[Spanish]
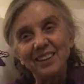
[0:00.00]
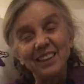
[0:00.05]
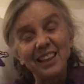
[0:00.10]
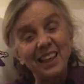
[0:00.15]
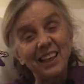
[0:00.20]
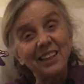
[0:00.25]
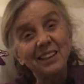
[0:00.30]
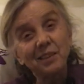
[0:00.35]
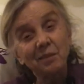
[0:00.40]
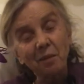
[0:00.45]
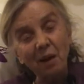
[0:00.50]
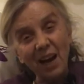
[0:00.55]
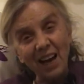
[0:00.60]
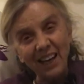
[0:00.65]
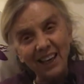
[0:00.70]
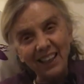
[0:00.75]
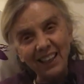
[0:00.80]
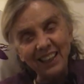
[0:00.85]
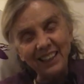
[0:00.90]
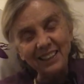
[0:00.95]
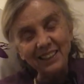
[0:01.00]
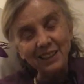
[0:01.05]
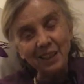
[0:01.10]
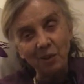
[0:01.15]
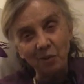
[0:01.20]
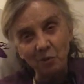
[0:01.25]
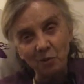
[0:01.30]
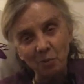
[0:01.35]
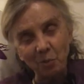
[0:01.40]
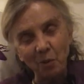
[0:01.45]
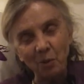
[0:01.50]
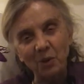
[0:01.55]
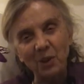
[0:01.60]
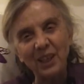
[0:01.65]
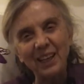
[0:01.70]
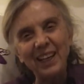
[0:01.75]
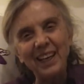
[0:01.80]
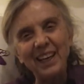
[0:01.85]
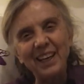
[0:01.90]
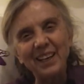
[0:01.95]
las vacas, de los
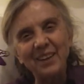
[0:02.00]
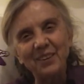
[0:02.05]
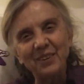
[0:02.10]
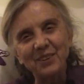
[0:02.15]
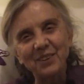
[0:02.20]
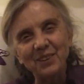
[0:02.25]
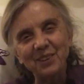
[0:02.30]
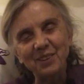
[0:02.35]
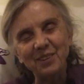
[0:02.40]
borregos,